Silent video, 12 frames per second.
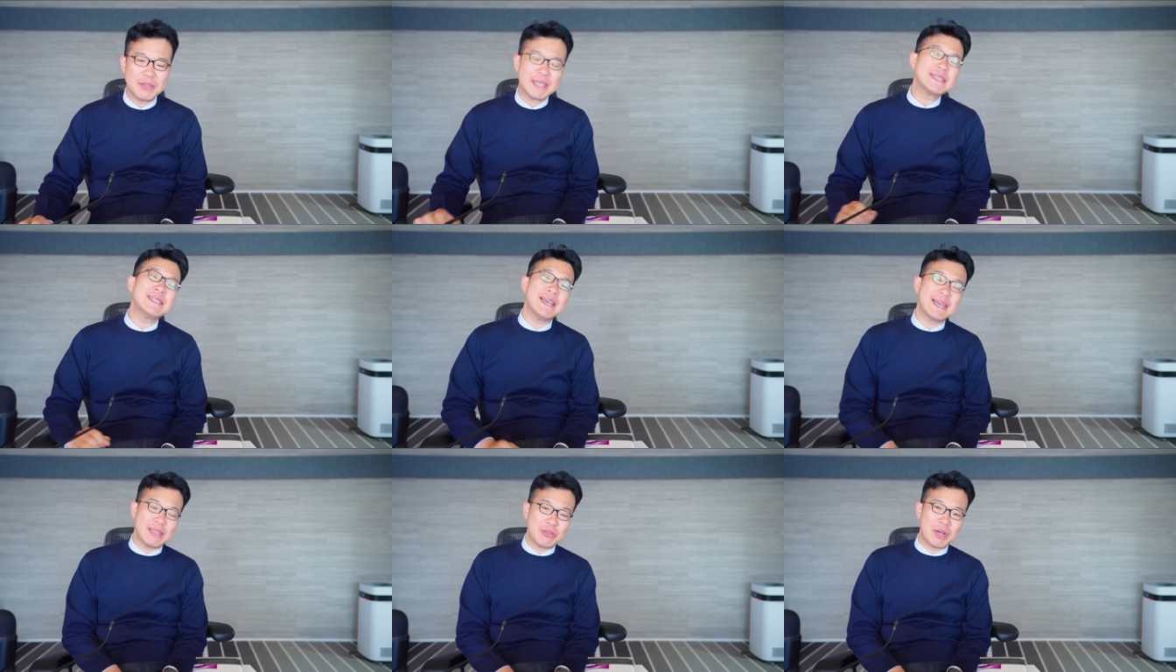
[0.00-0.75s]
達成
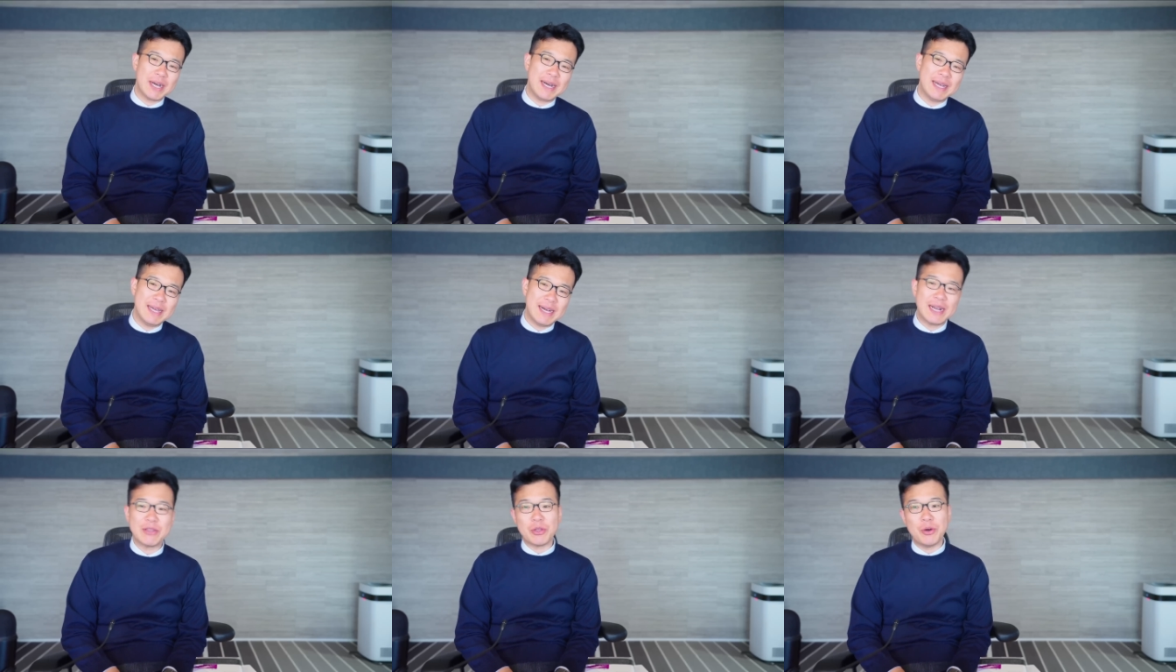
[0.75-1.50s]
感とか、
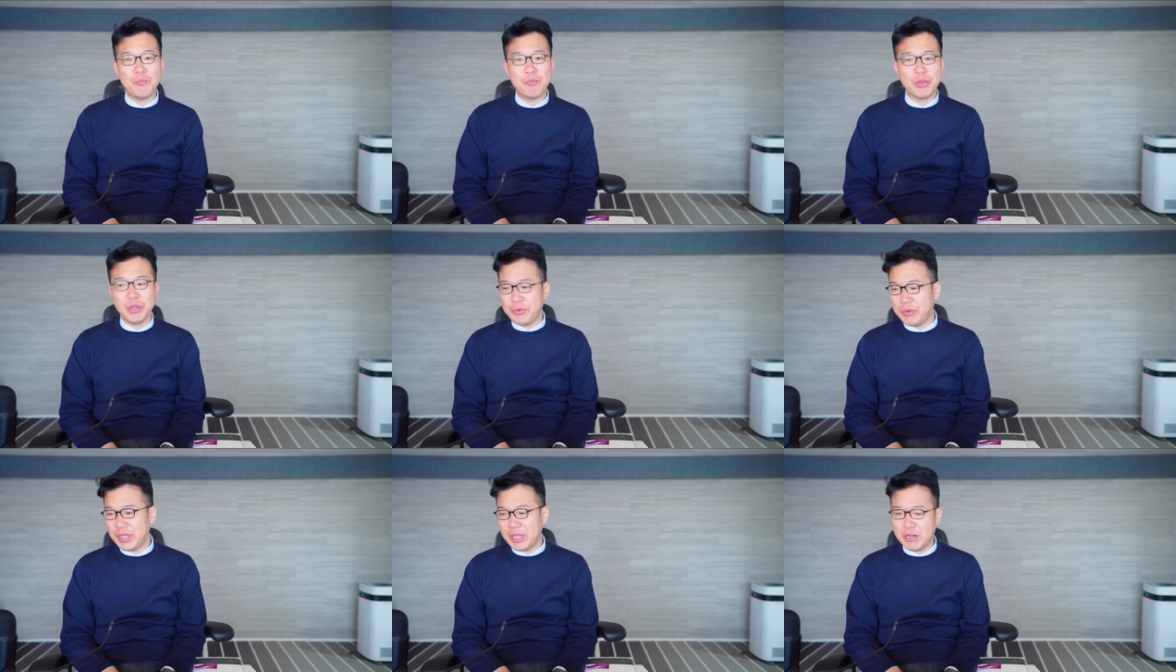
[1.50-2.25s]
あるという
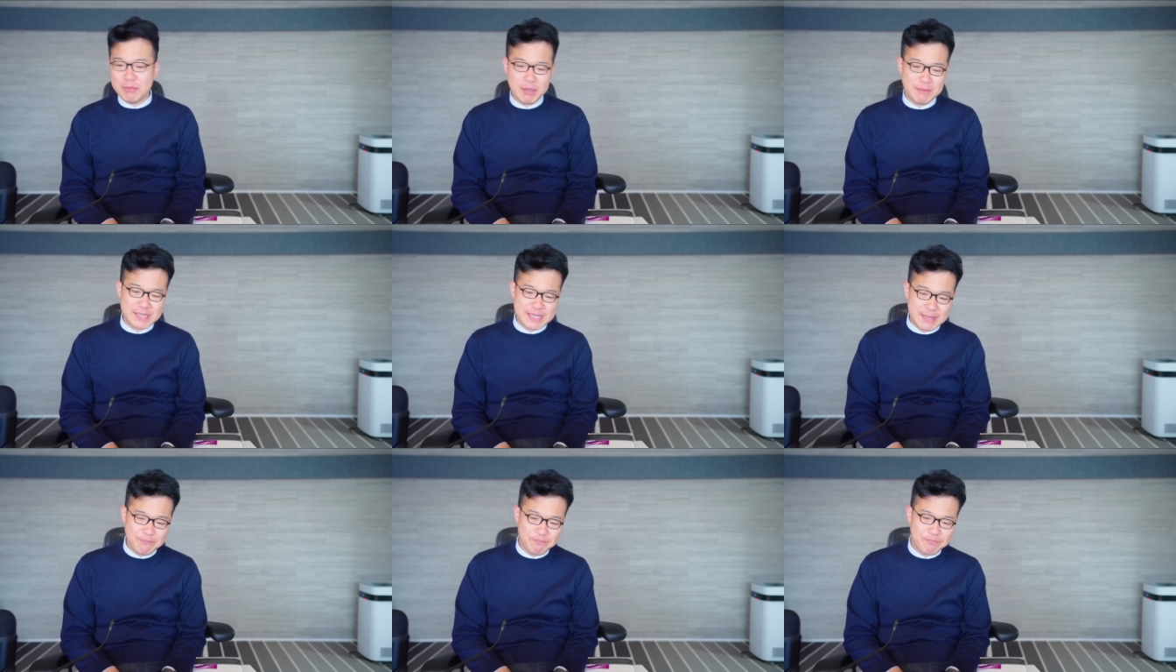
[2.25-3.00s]
ふうに思います
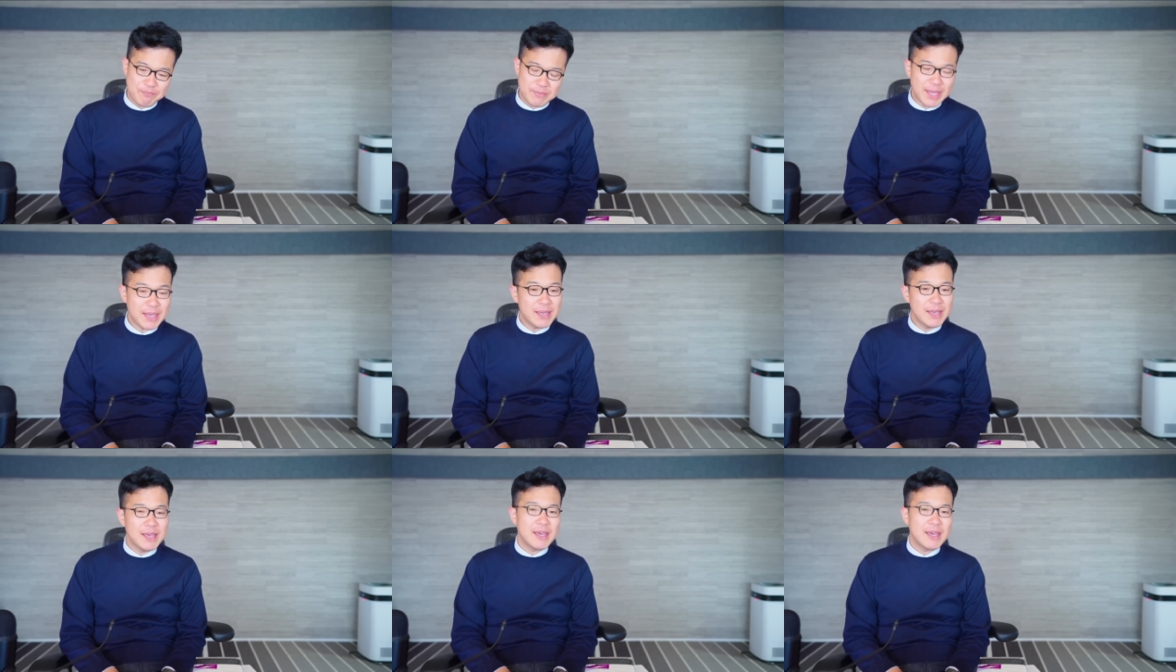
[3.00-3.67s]
かね。